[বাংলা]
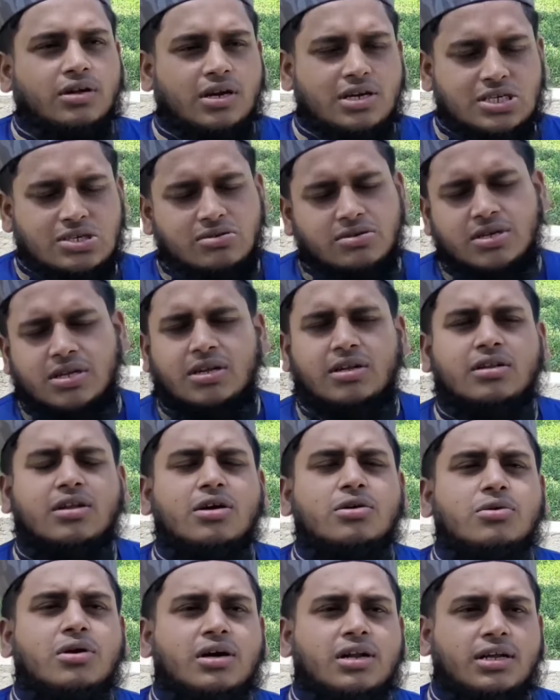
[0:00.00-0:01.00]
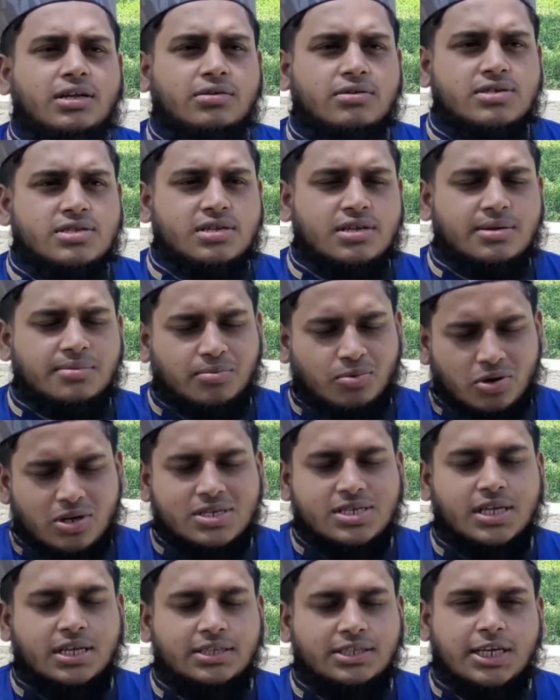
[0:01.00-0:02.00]
রাসুল সাল্লাহ
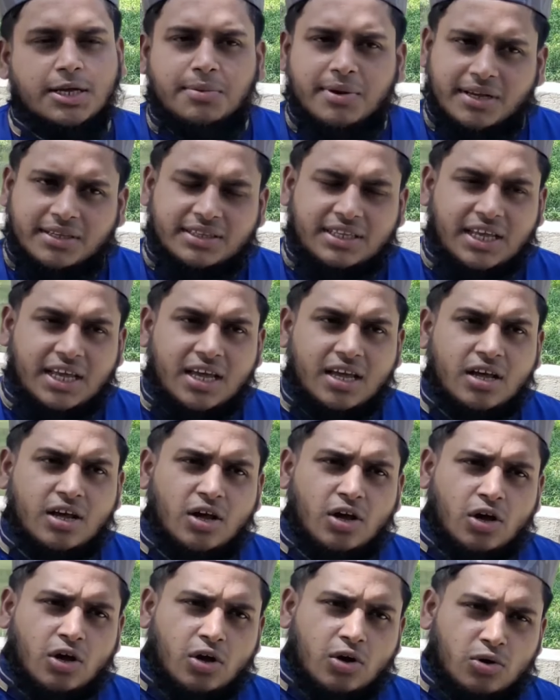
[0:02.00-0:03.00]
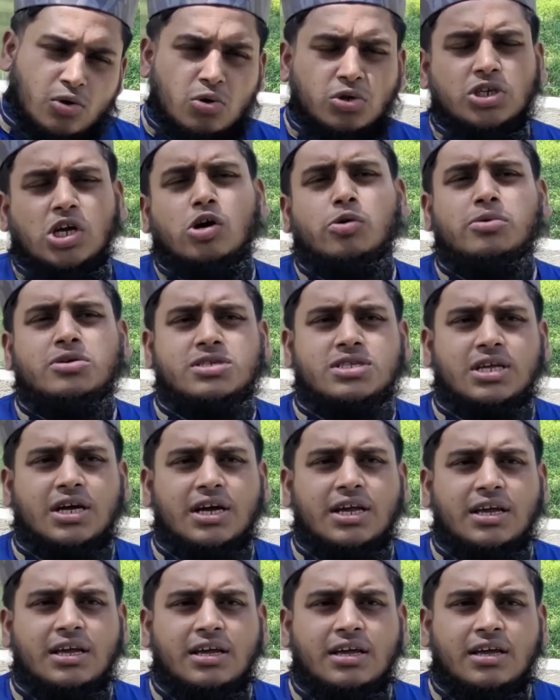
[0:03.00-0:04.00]
আলহিহাসাল্লাম বলেছেন যে ব্যক্তি রোজা
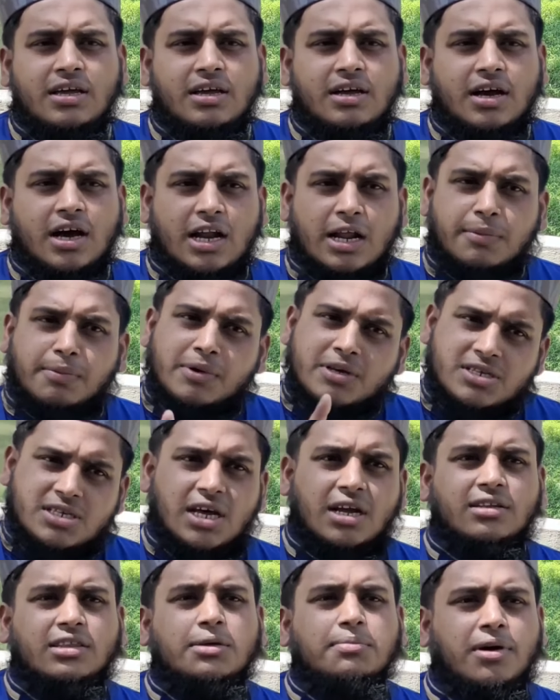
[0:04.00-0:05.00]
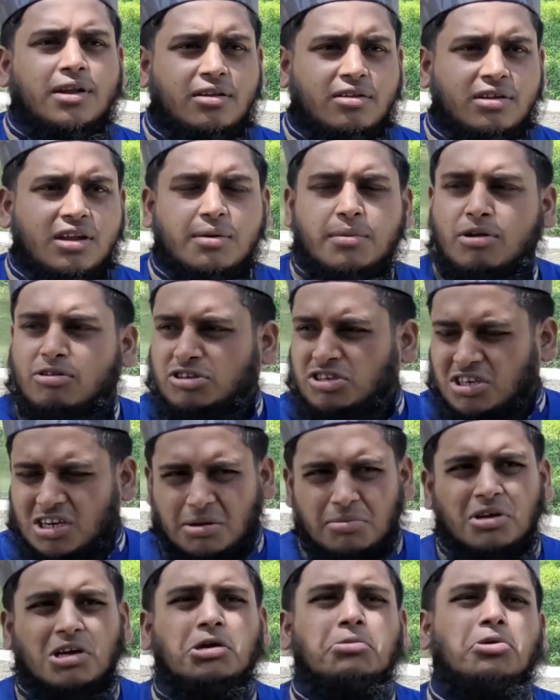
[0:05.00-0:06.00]
অবস্থায় খারাপ কাজ ছাড়তে পারলো না মানুষের
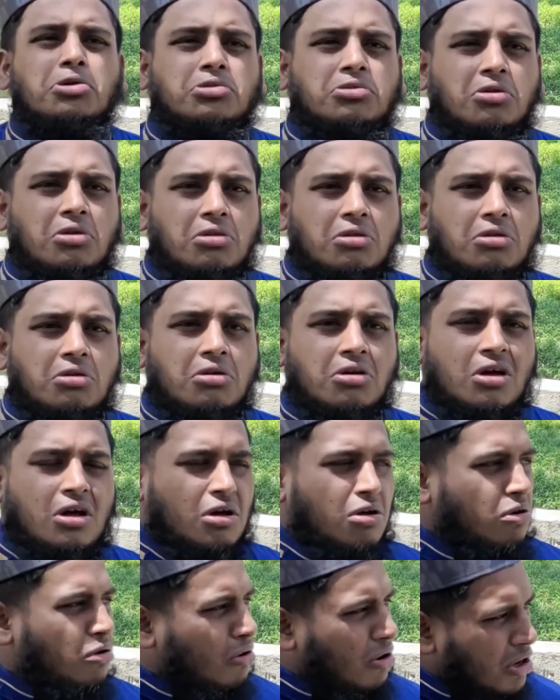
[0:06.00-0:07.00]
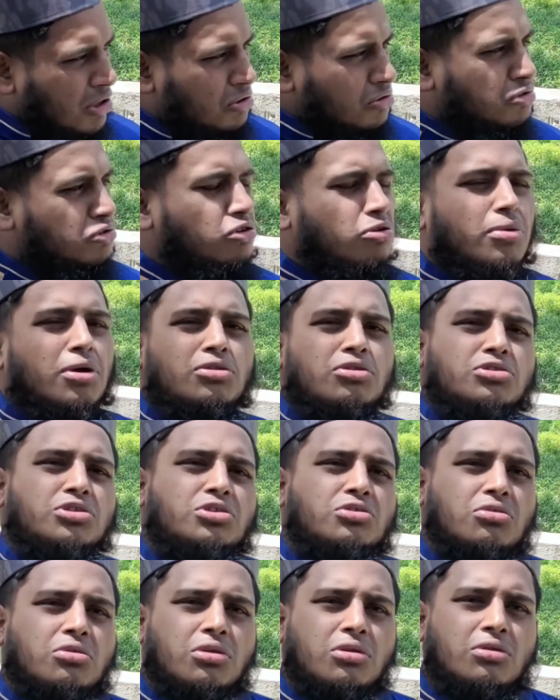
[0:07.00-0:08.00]
নামে গিবত করলো অহেতুক সময় নষ্ট
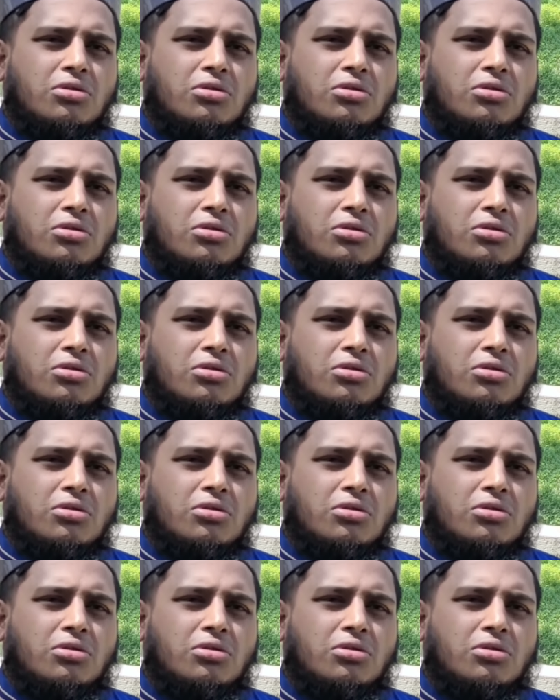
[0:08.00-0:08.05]
করলো